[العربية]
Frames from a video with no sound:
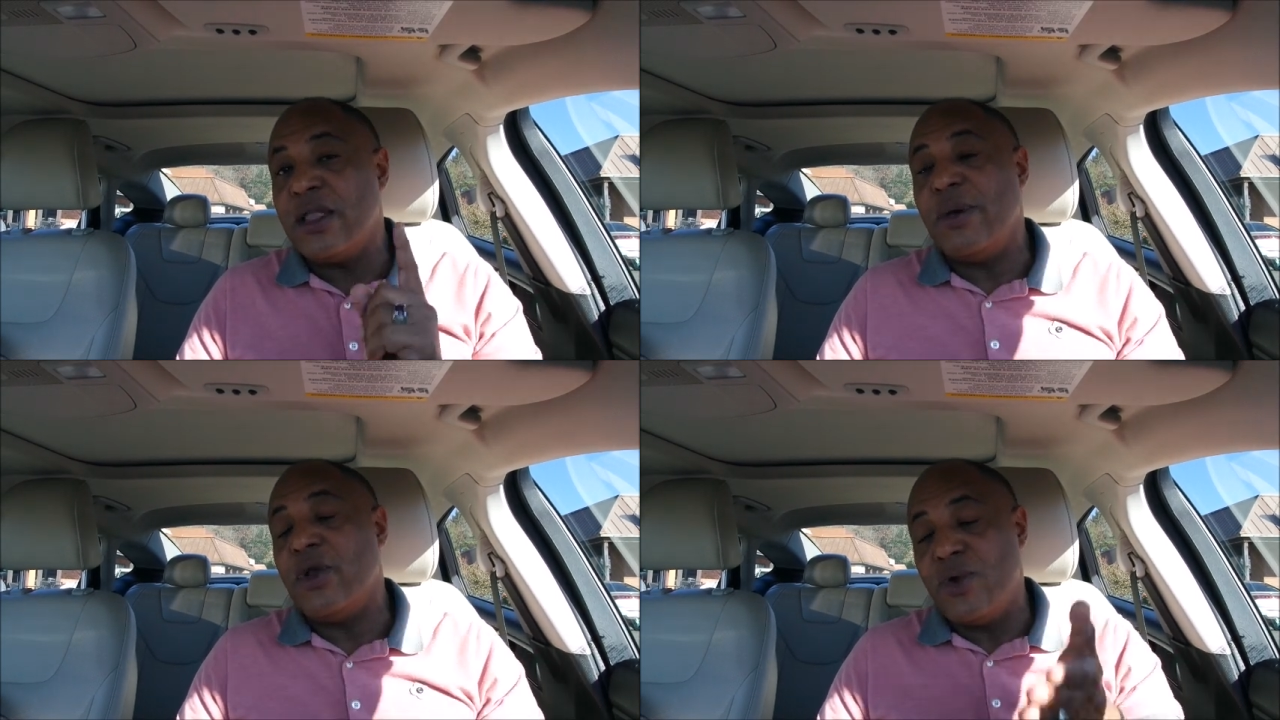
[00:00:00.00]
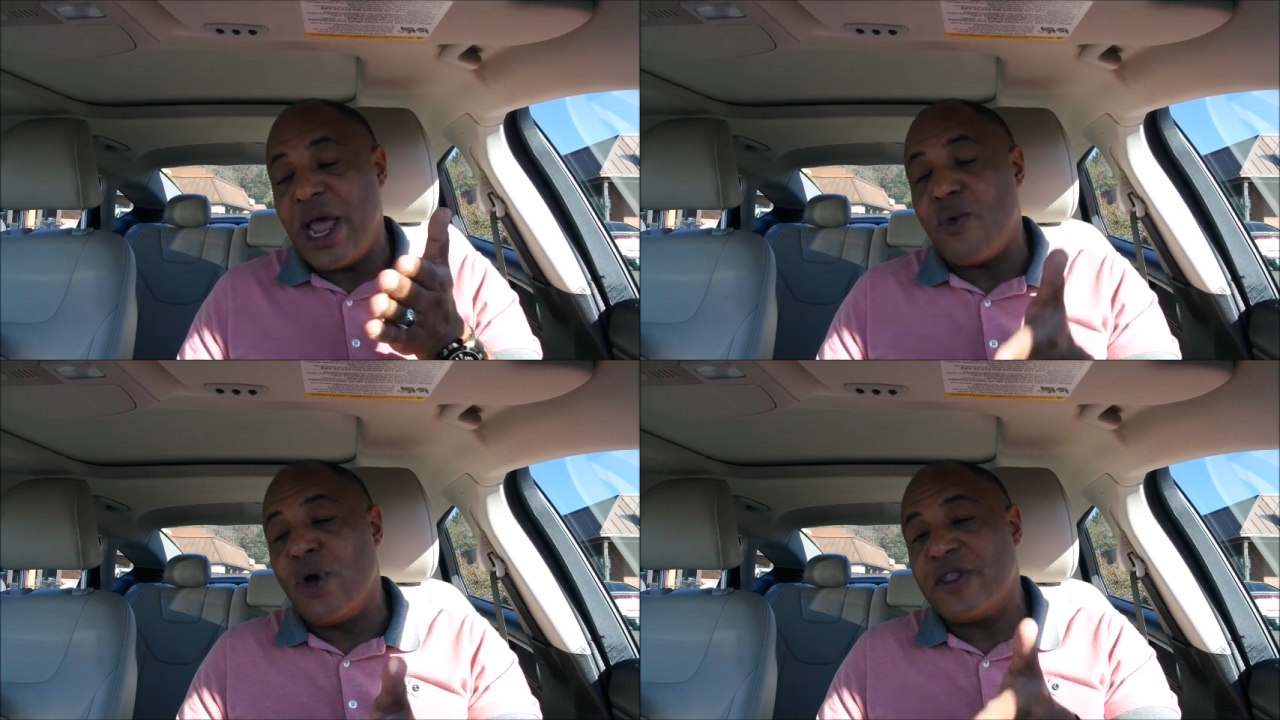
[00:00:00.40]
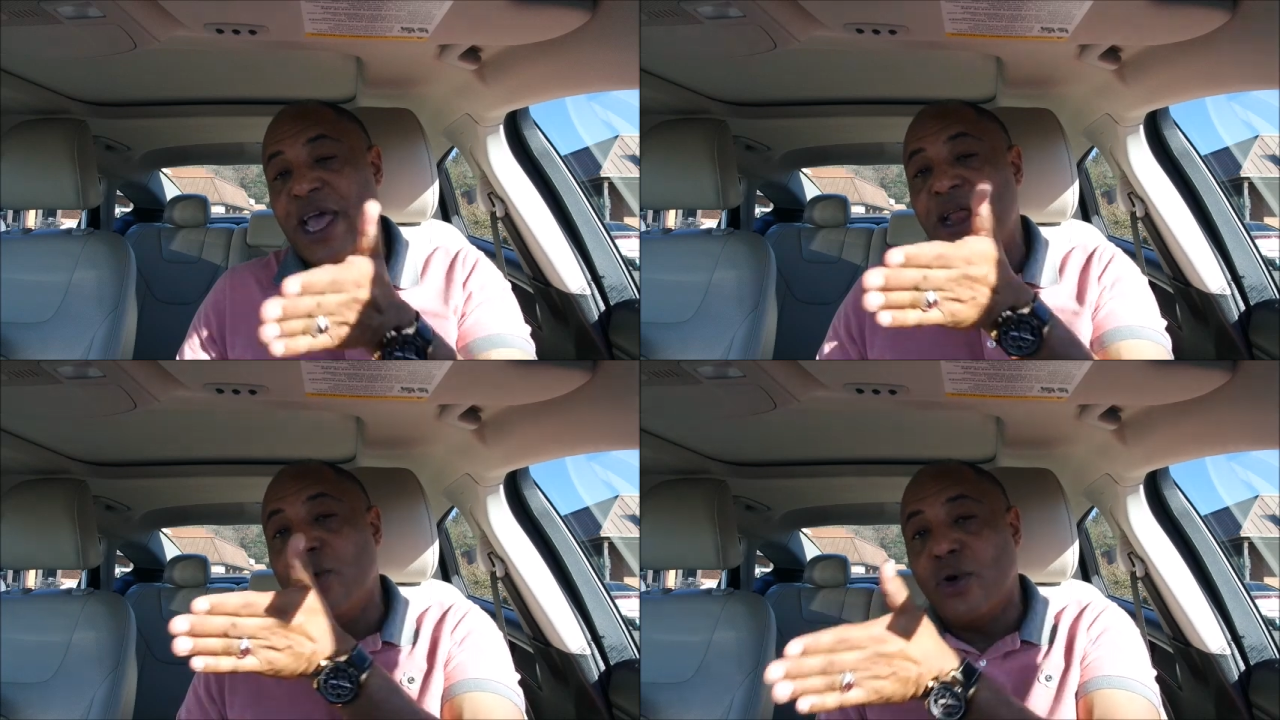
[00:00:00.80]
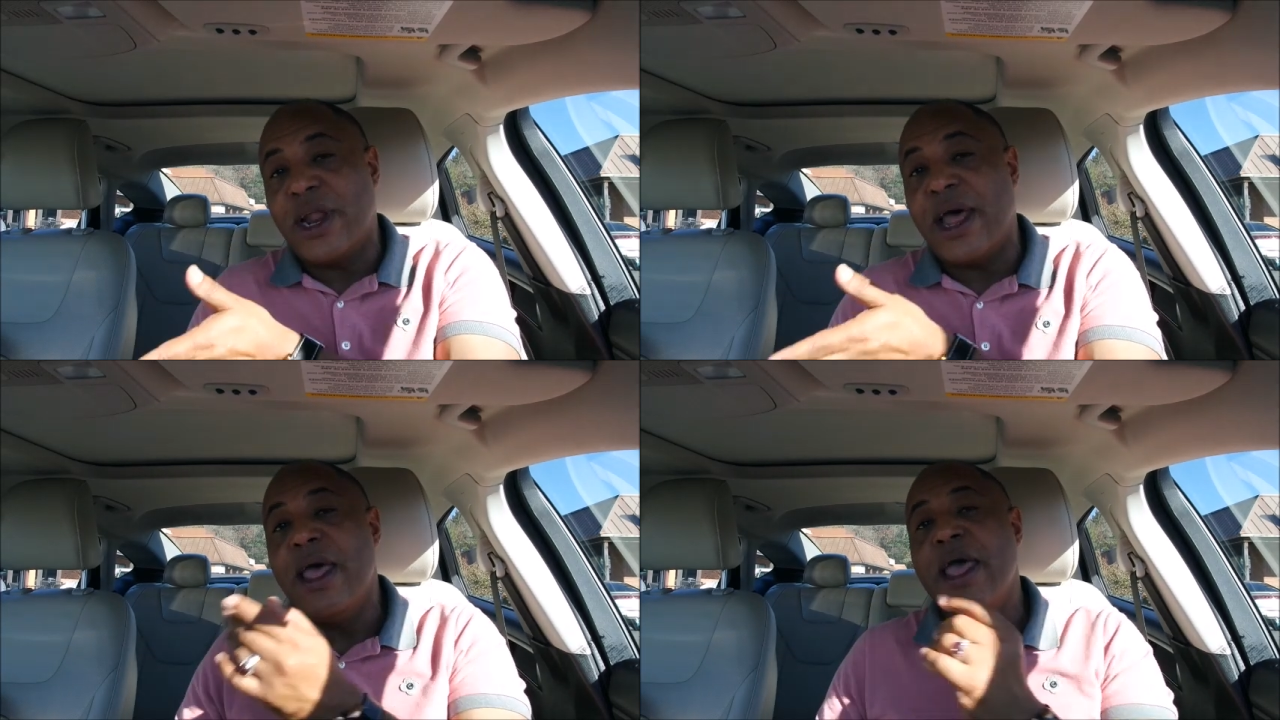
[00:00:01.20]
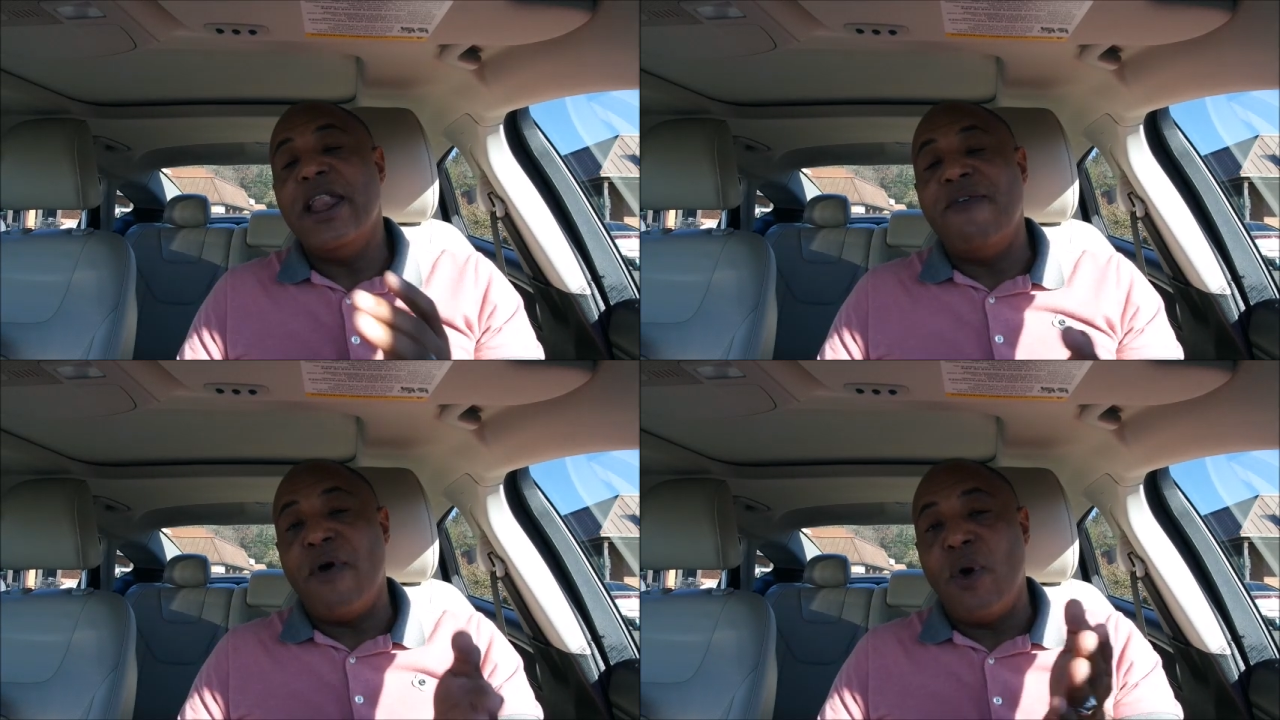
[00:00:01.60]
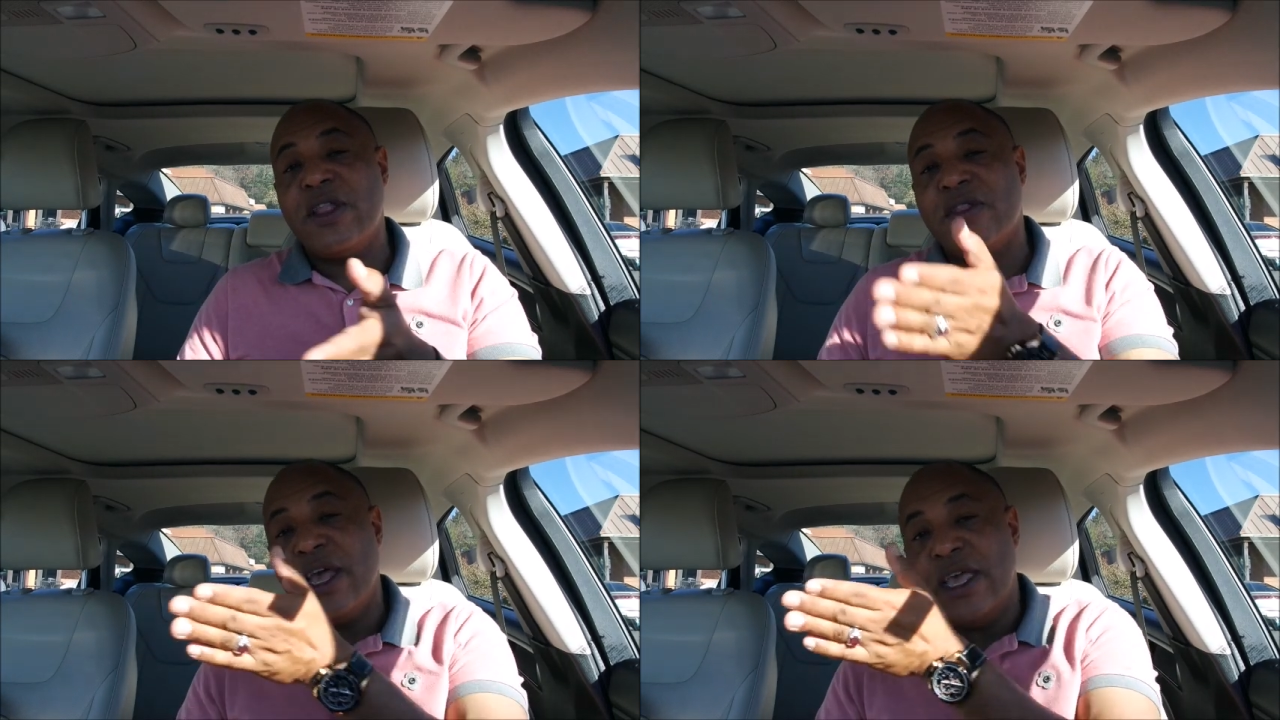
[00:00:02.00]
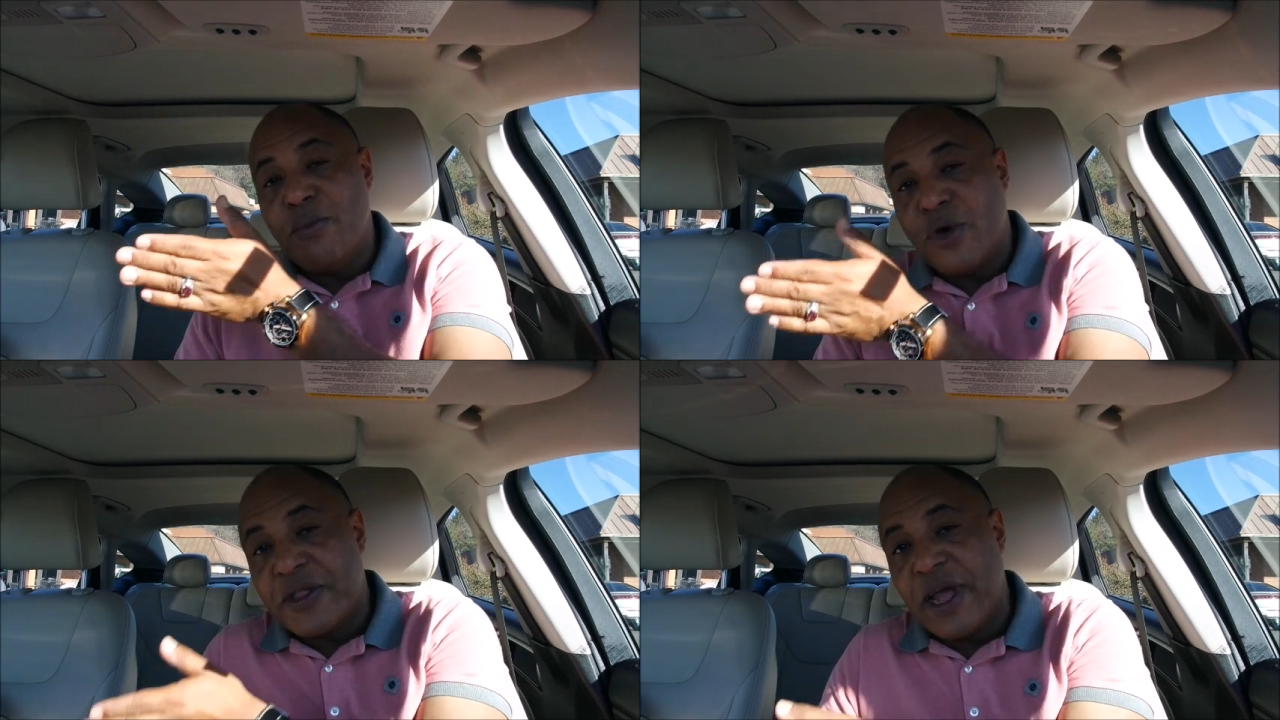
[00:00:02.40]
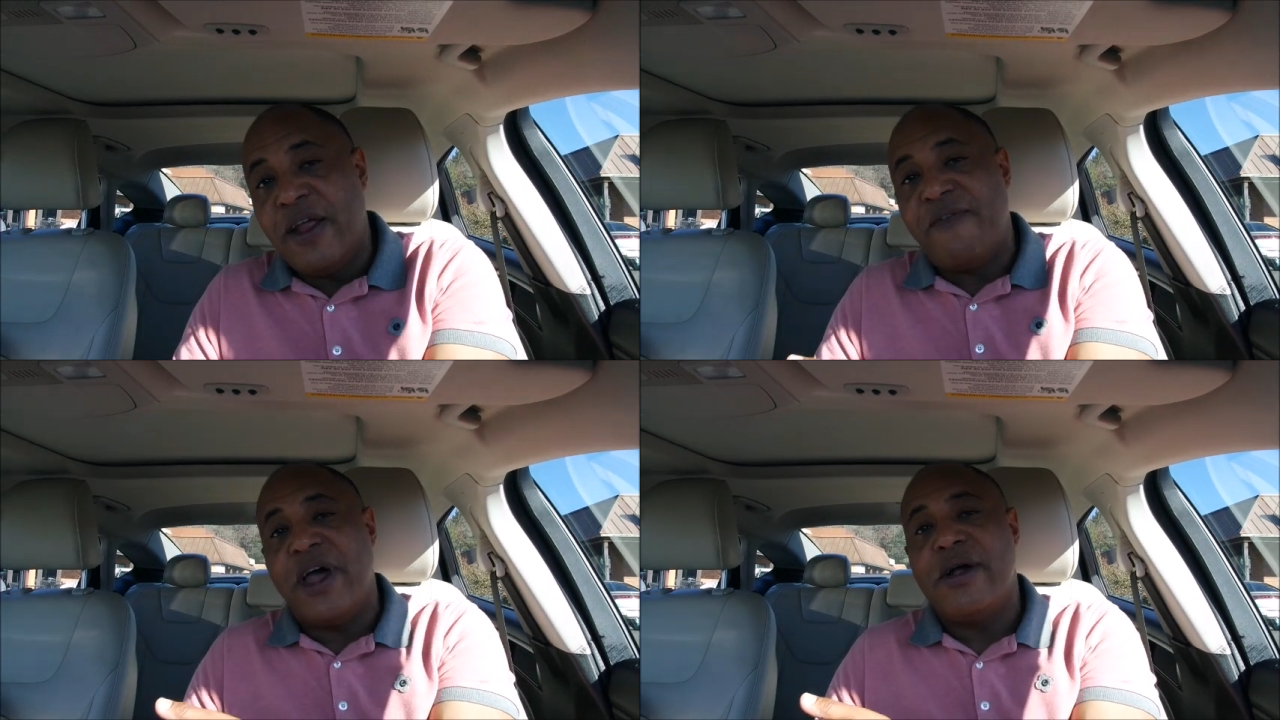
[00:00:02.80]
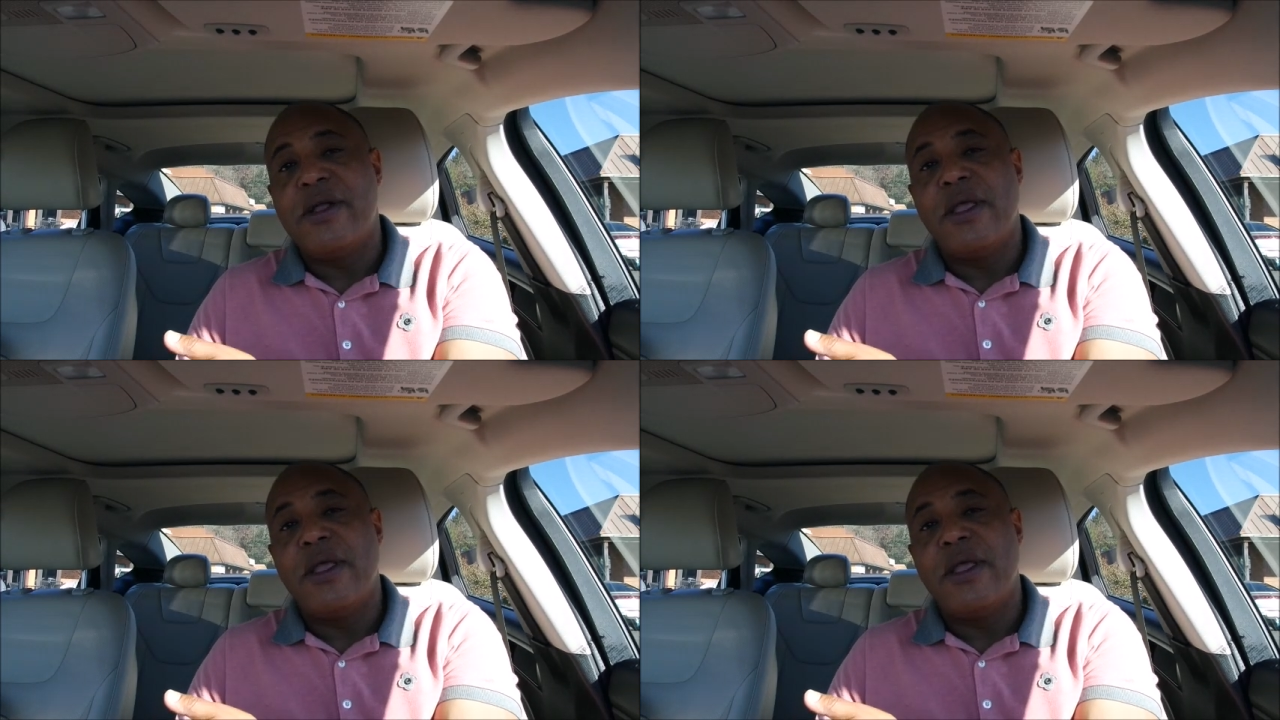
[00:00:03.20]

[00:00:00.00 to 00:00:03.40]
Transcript: طبعا هناك وسائل أخرى لفوائد صحية مختلفة